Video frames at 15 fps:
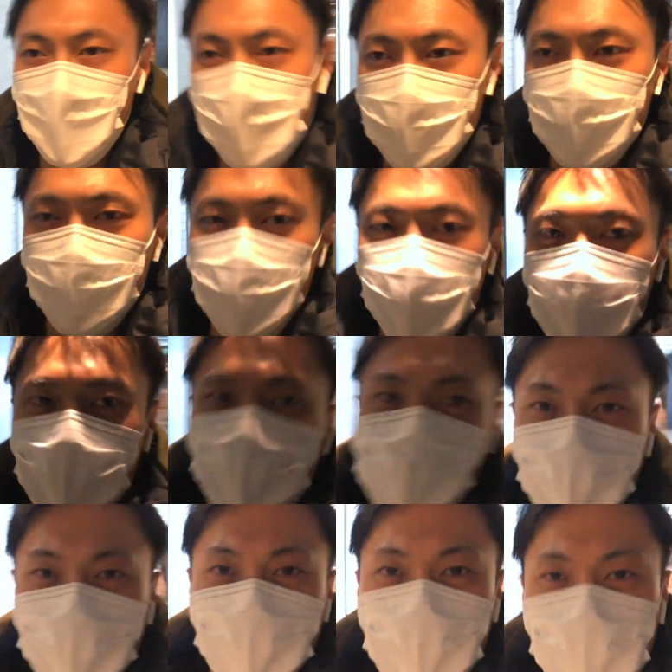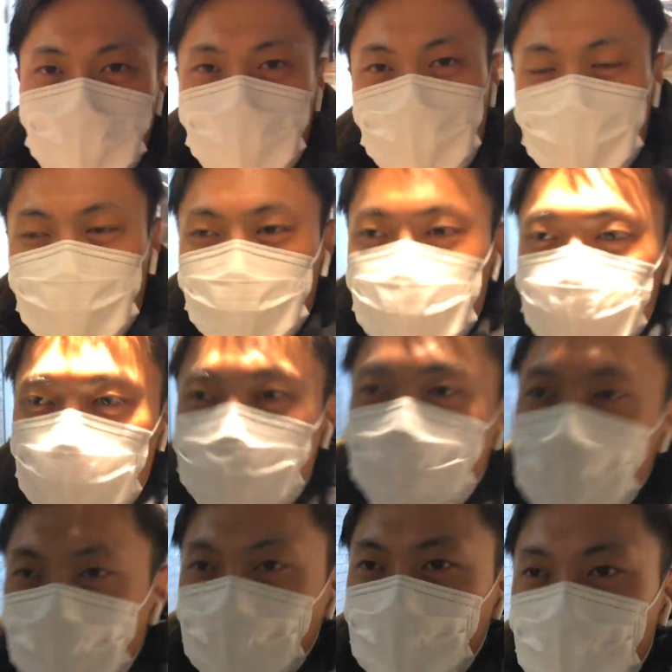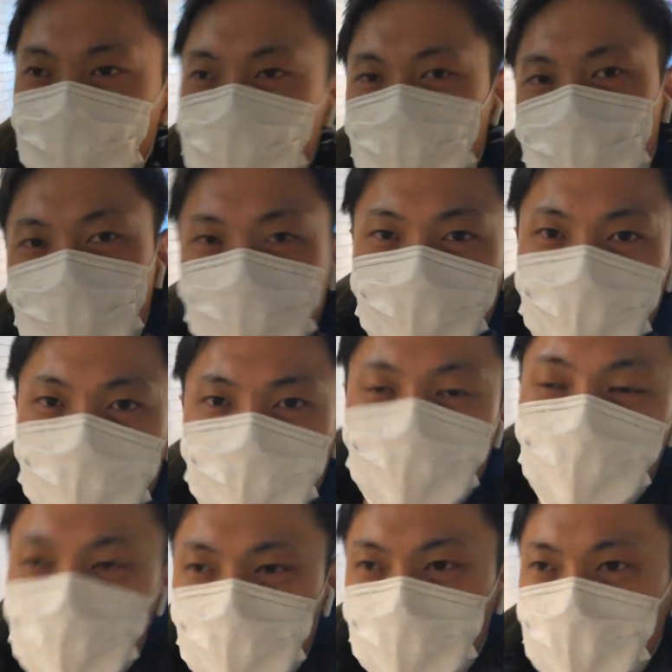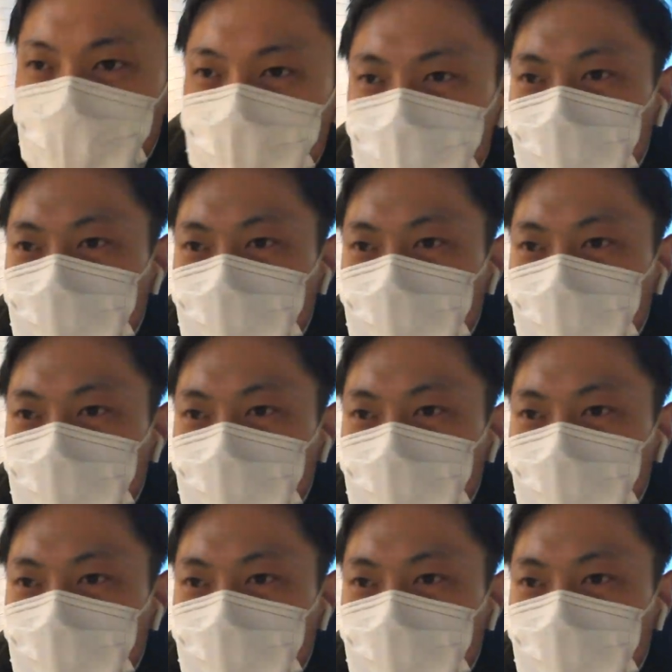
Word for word: はい終わりましたのでじゃあ今から電車に移動して